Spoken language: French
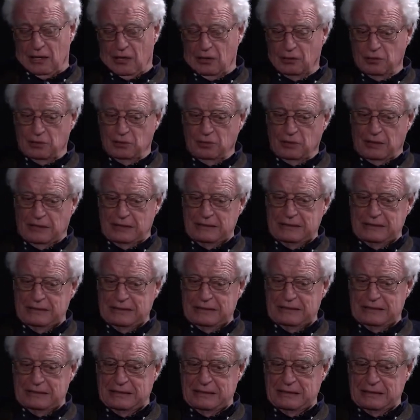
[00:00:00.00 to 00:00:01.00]
en tout cas, ce qu'il y a
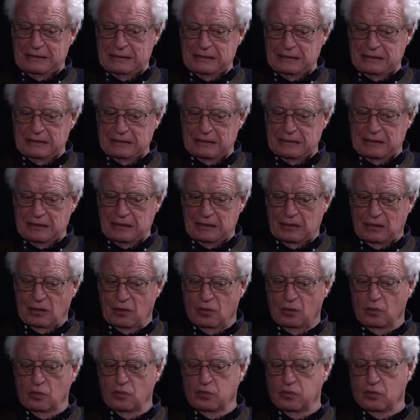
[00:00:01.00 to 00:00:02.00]
de certain, c'est quand
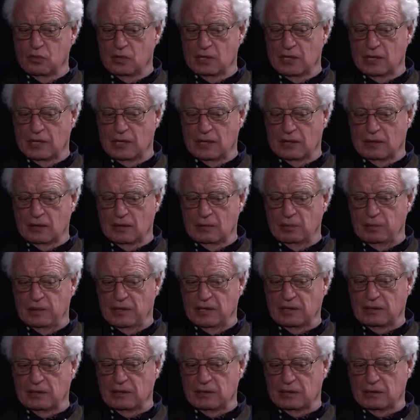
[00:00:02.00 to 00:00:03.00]
on voit la
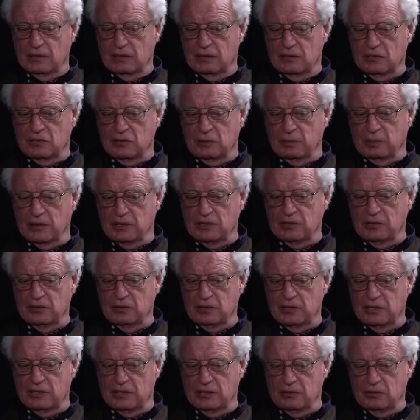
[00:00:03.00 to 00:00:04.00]
campagne qui est en train de se passer aux
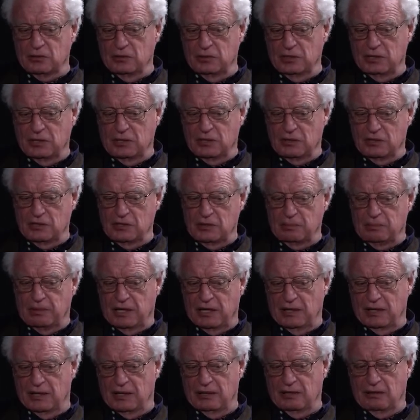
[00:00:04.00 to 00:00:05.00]
États-Unis, quand ils se
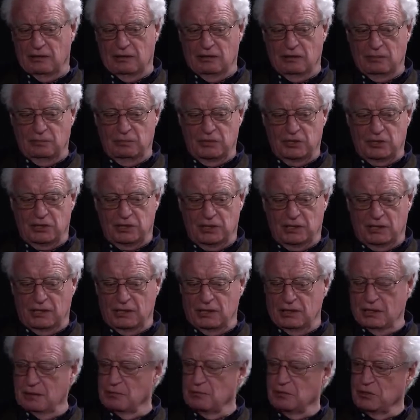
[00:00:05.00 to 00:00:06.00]
baladent dans le
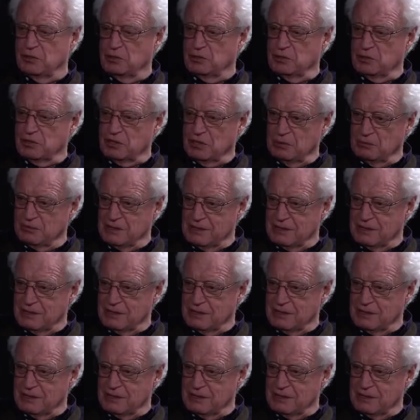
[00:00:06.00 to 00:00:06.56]
Michigan ou des choses comme